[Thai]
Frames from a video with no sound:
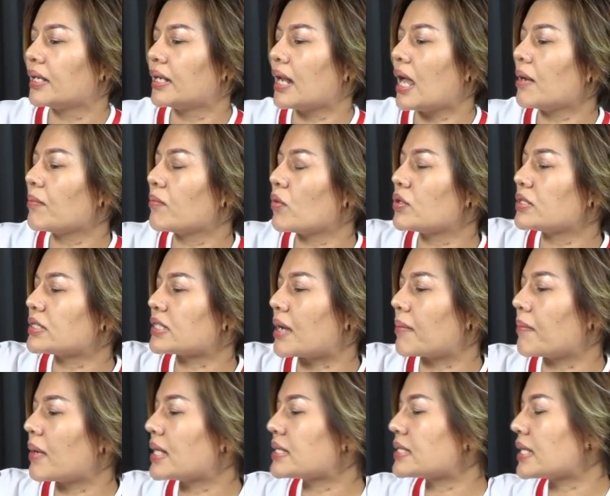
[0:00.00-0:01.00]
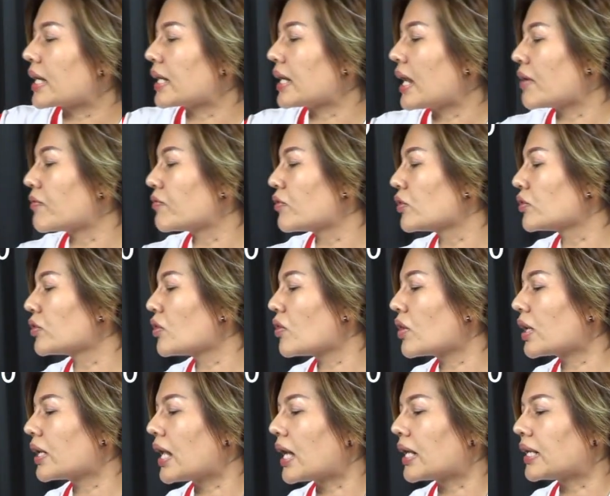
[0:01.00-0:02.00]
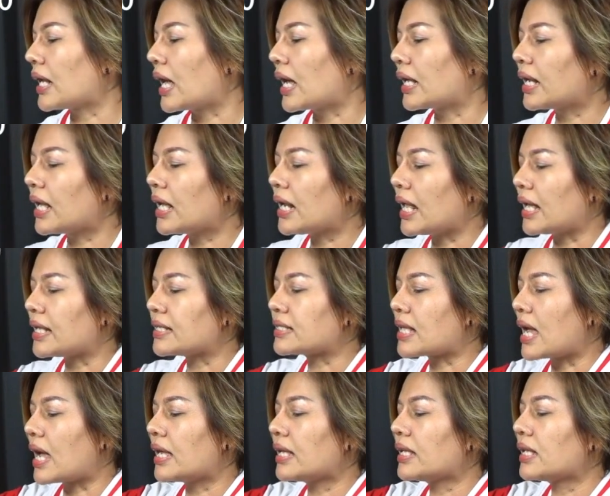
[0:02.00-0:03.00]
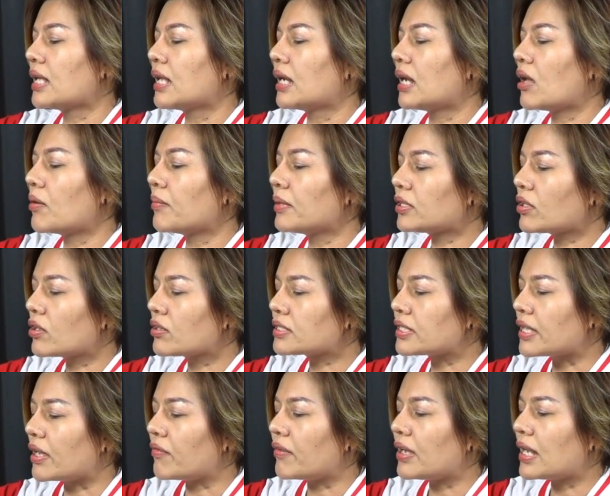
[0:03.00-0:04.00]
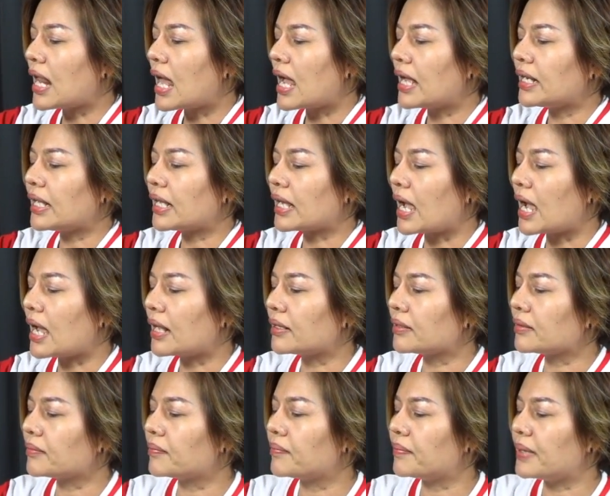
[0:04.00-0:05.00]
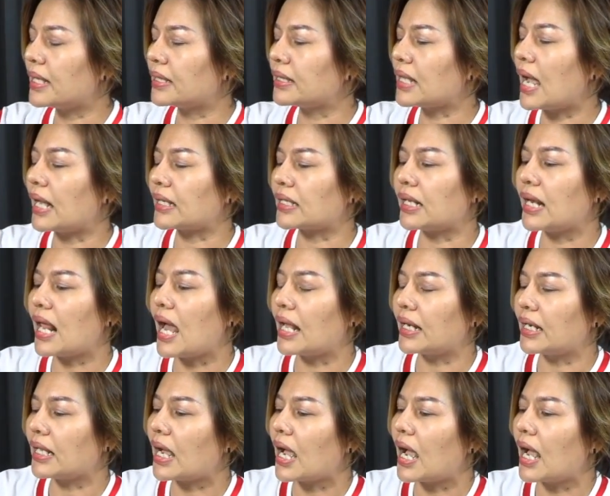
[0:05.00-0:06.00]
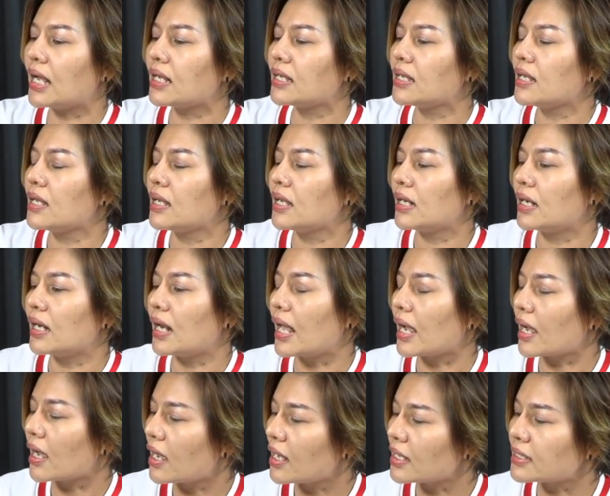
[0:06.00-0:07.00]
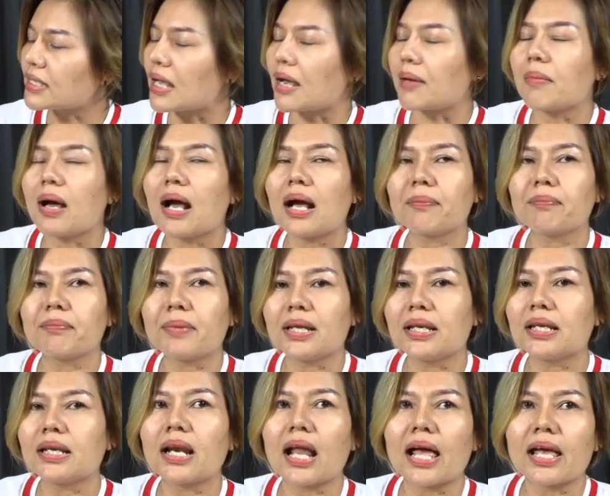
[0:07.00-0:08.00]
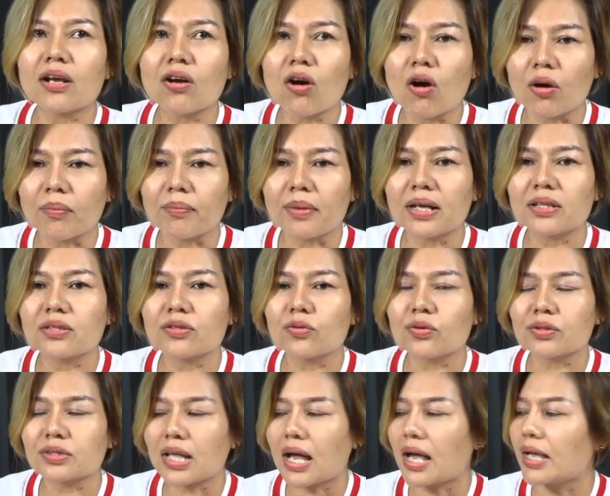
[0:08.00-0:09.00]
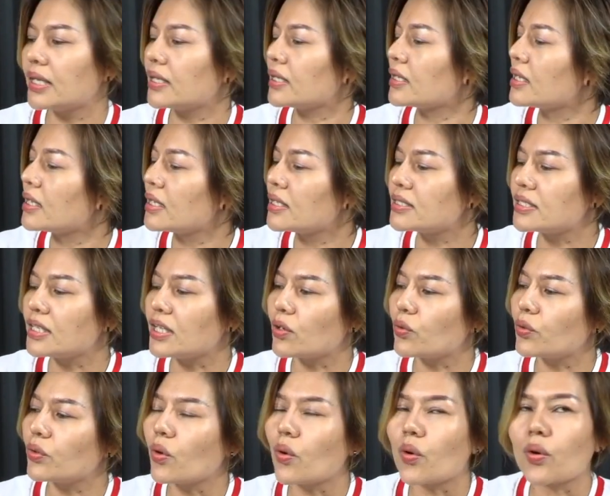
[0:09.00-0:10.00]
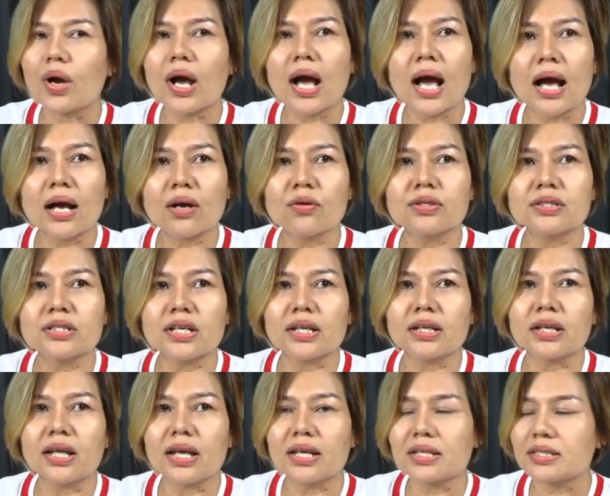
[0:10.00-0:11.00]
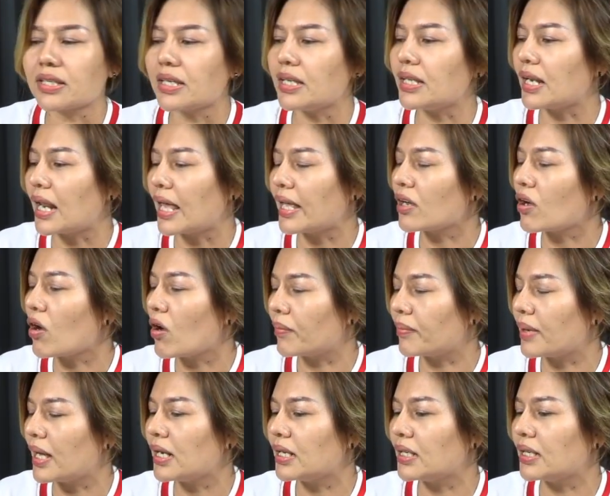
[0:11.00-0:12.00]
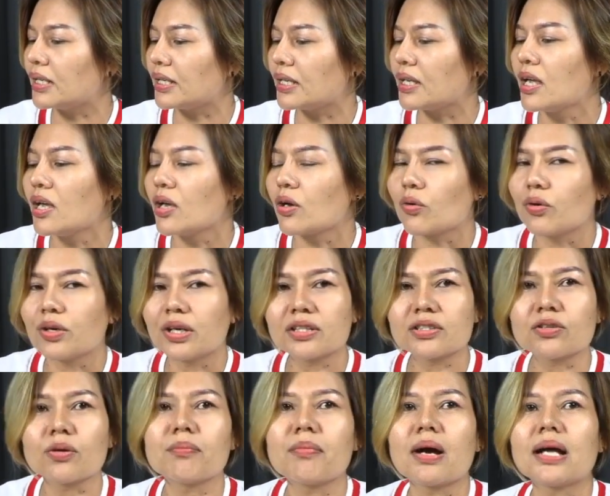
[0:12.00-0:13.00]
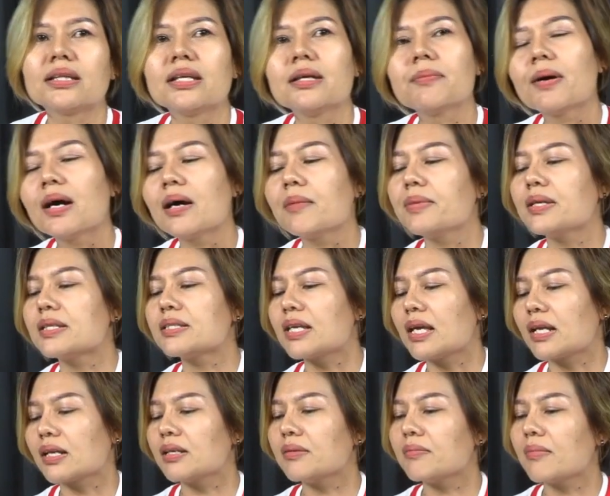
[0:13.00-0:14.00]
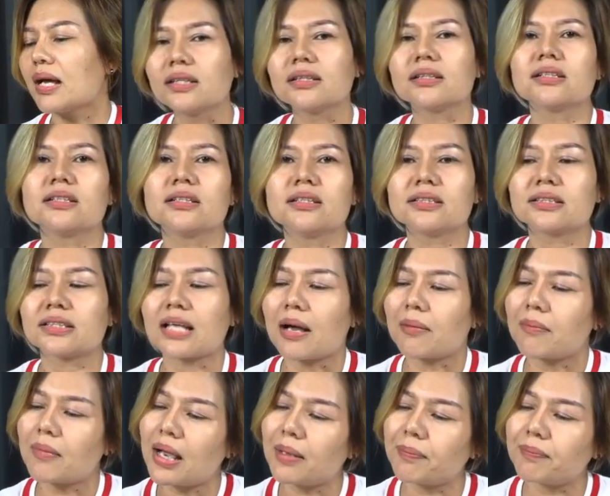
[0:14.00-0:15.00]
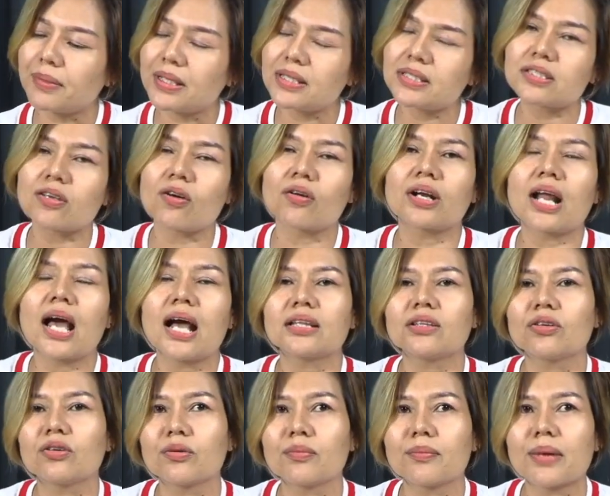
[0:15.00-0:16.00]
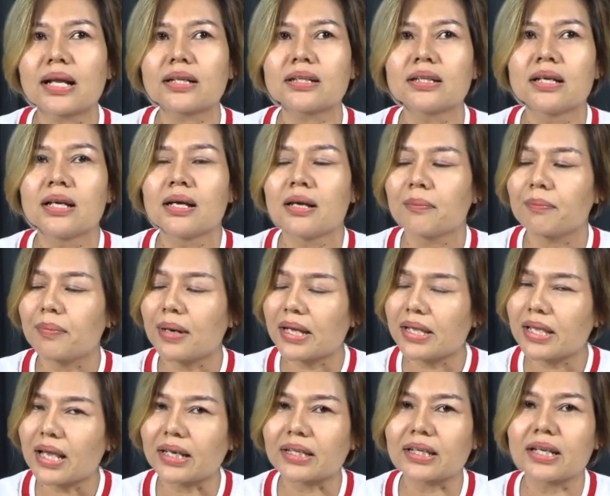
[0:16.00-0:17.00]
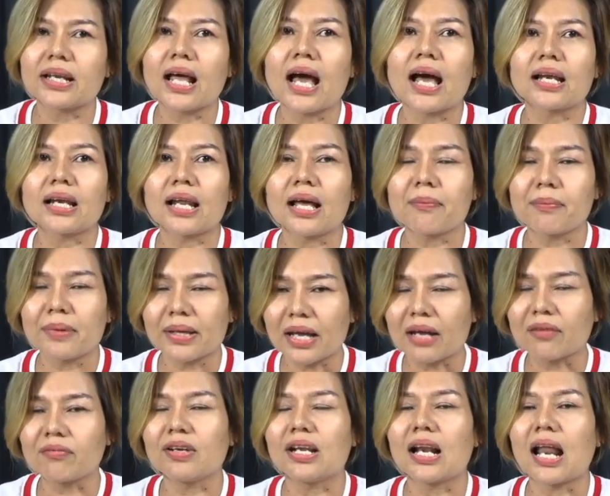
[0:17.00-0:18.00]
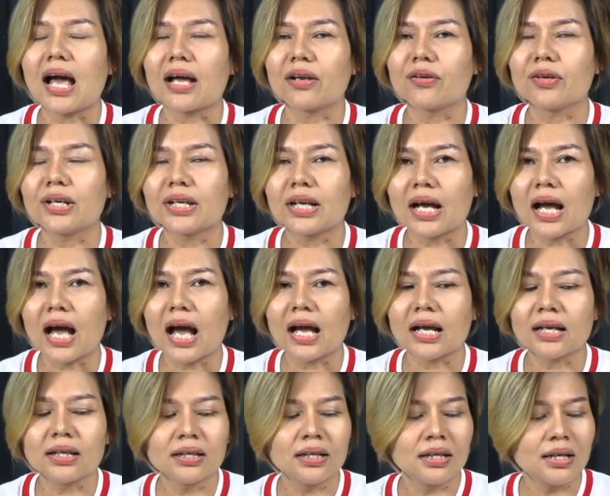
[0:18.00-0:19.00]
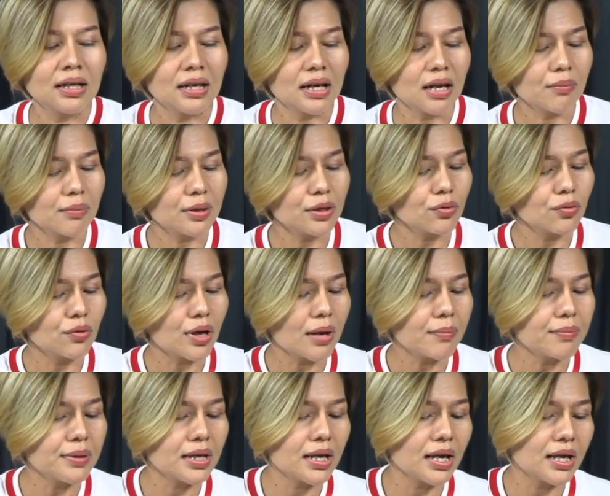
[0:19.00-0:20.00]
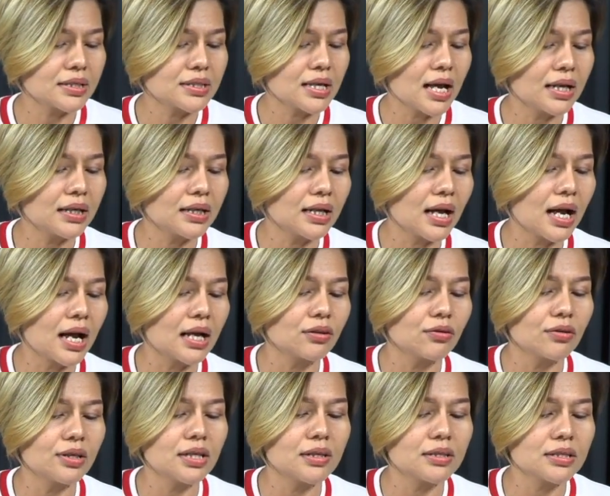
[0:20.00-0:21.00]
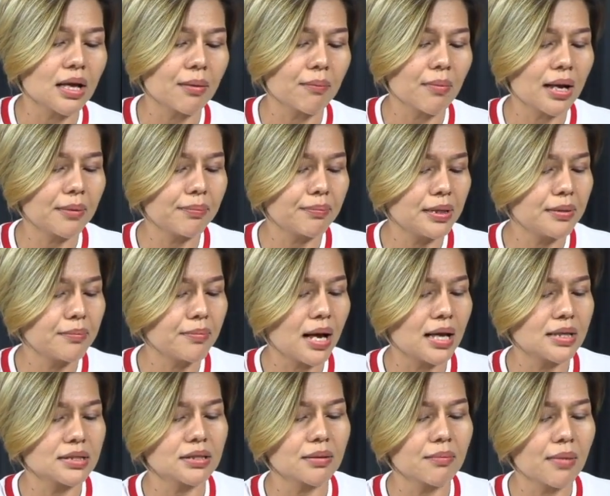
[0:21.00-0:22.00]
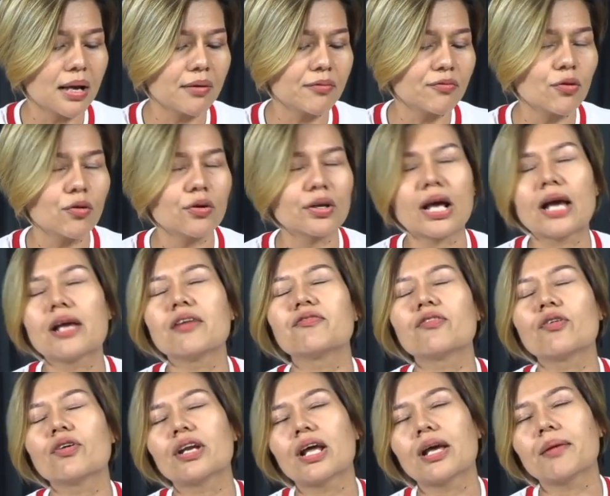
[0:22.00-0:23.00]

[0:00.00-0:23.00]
ด้านบนสามารถใส่กระดาษโฟโต้กระดาษหนาได้หลายไซส์ เราไม่ต้องเสียเวลาในการเปลี่ยนถาดกระดาษนะคะและก็สามารถพิพ์ไลท์ขอบได้ทุกไซส์4คูณ6 5คูณ7 A4 ไลท์ขอบได้เลย คุณสมบัติที่เพิ่มพิเศษขึ้นมาคือสามารถพิมสอ2หน้าอัตโนมัติ ประหยัดกระดาษและประหยัดเวลาด้วยนะคะ เรามาดูแอปพลิเคชันนะคะ ตัวนี้สามารถพิมพ์ผ่านสมาร์ทโฟน iPhone